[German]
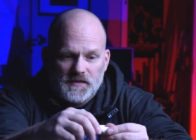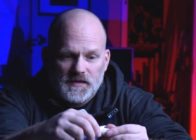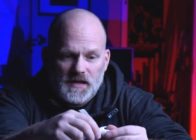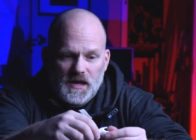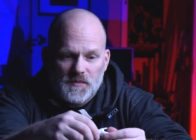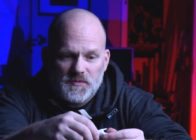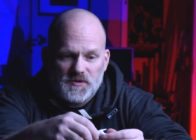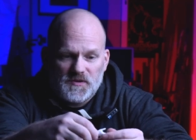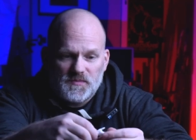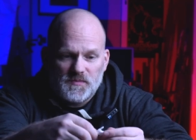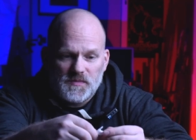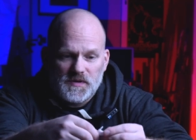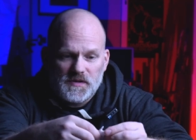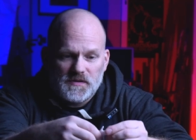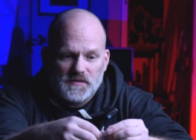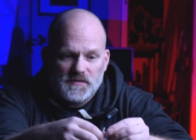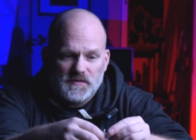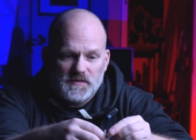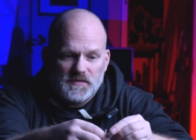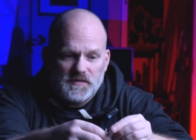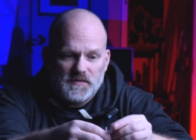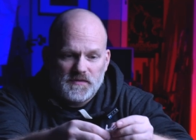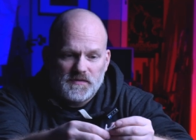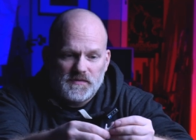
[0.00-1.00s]
Die habe ich mir
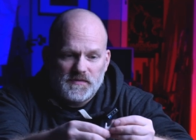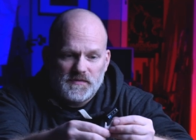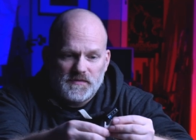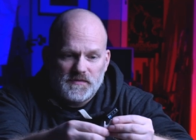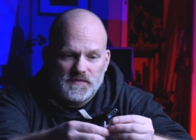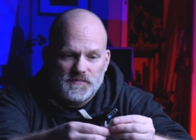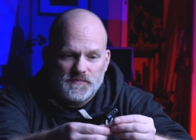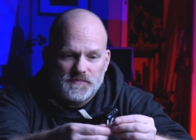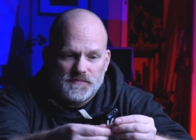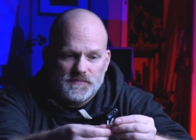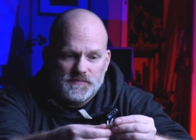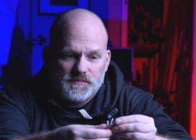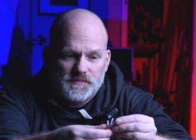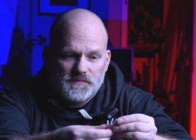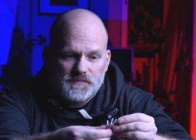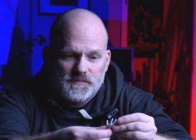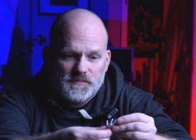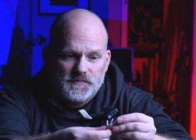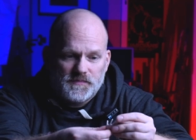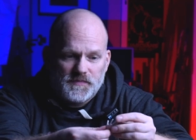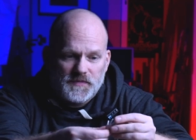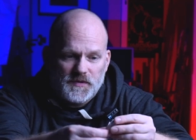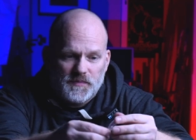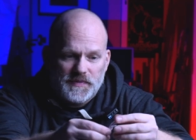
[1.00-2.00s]
in
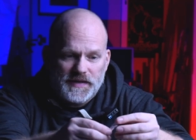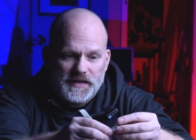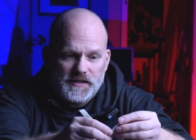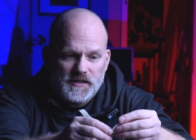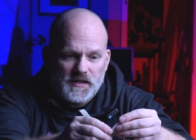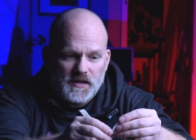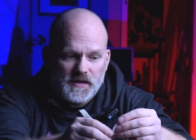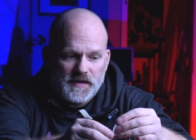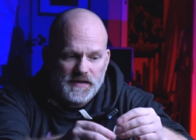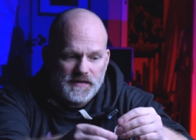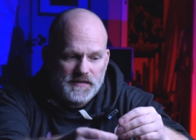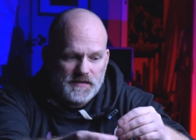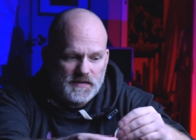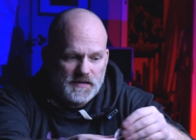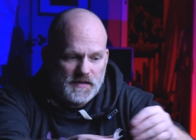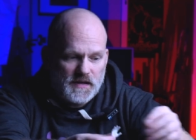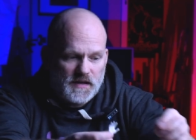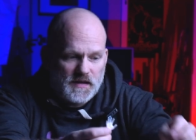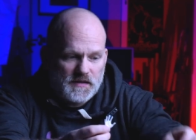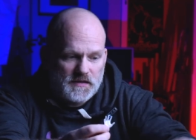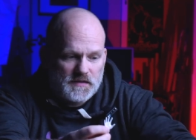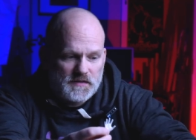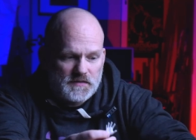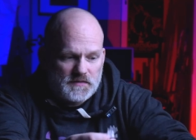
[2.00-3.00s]
ähm, Blender
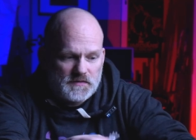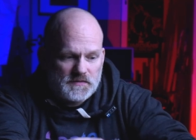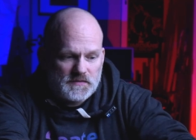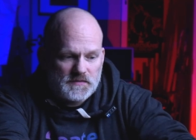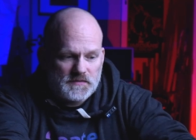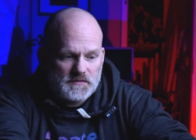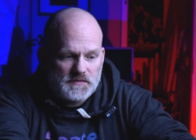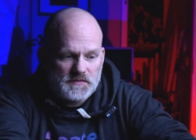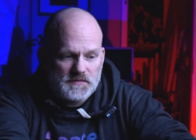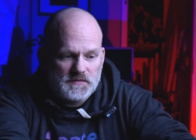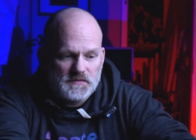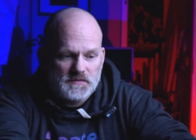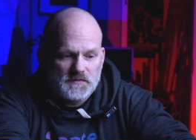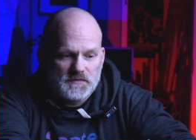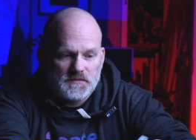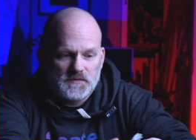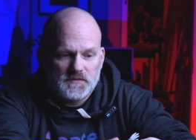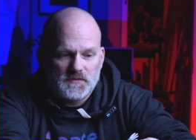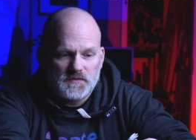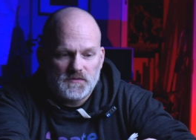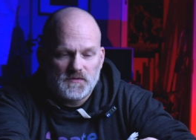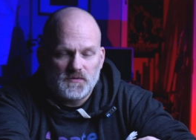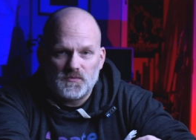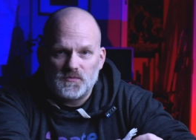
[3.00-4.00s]
reingeladen
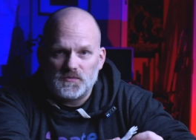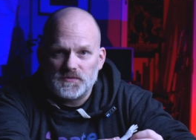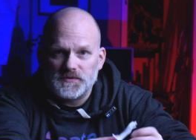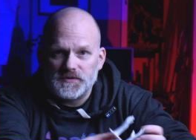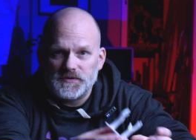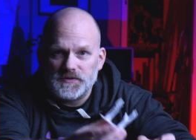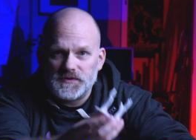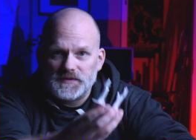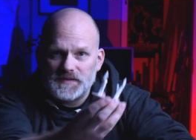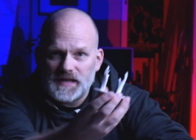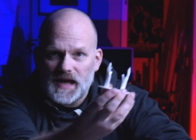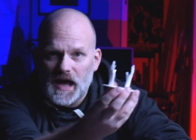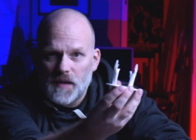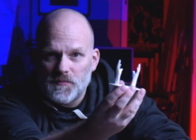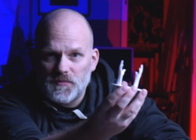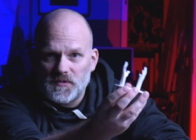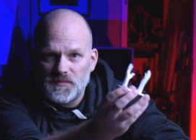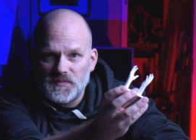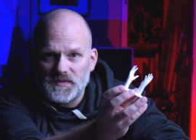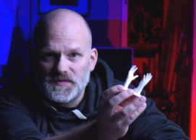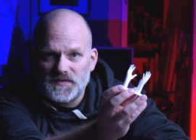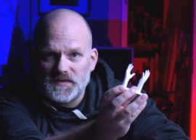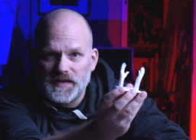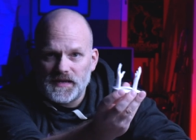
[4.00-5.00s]
und die Arme
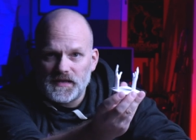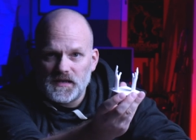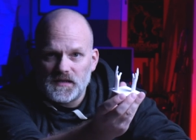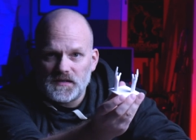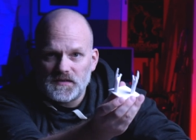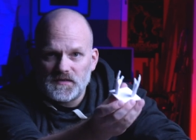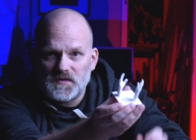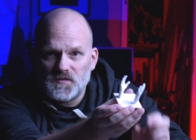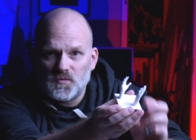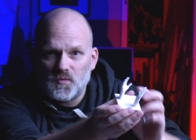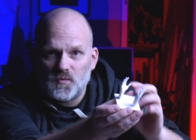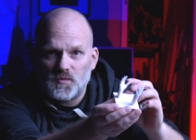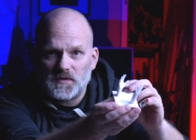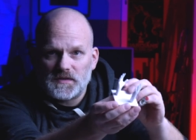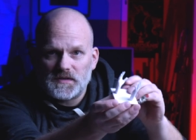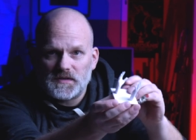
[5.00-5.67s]
ein bisschen länger gezogen